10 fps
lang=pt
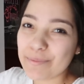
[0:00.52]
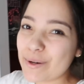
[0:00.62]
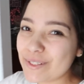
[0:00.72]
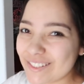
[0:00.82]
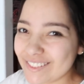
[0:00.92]

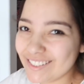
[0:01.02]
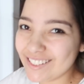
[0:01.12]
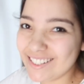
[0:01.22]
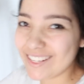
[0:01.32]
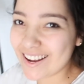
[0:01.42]
Bom
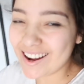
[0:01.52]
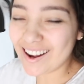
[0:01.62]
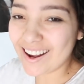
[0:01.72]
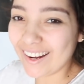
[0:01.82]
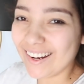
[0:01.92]

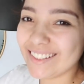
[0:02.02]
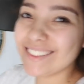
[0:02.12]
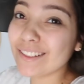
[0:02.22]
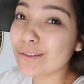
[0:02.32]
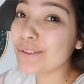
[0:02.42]
dia!
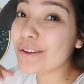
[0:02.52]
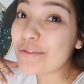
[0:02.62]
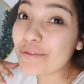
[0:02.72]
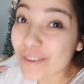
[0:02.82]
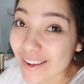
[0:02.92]

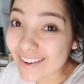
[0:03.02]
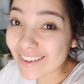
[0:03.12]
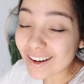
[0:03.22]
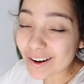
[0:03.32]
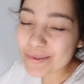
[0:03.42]

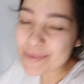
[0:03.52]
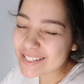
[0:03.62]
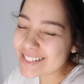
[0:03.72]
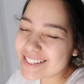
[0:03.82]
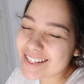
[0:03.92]
Segunda-feira
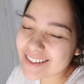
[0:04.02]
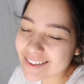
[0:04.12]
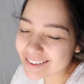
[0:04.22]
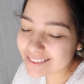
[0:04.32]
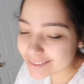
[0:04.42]

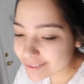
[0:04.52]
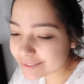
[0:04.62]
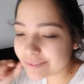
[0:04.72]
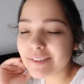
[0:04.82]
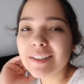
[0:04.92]

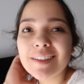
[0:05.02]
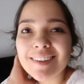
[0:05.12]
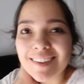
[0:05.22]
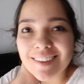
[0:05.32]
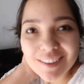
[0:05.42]
começando
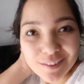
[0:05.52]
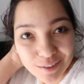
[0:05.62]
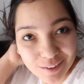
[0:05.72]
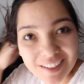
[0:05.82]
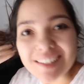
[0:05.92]
e
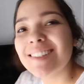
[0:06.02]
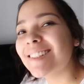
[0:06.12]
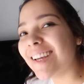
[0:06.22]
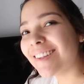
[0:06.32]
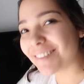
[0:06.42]
eu tô
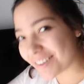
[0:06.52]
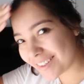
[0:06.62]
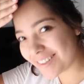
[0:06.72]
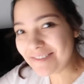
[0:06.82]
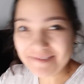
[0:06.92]
desse jeito
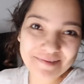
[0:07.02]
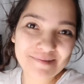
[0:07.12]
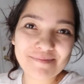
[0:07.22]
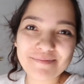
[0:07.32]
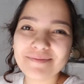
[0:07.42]
aqui,
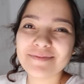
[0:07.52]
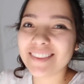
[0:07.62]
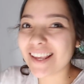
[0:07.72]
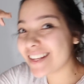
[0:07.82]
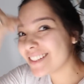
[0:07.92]

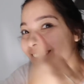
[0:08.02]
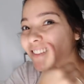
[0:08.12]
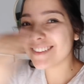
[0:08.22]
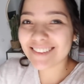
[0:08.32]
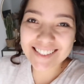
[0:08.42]
nessa
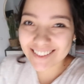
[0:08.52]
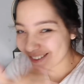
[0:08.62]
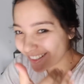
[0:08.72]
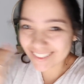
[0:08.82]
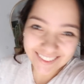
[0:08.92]

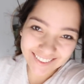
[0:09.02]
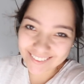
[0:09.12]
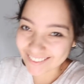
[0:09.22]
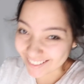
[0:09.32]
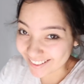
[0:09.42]
situação aqui,
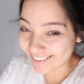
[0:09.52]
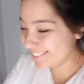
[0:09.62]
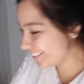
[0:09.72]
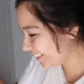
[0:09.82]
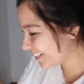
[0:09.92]
entendeu?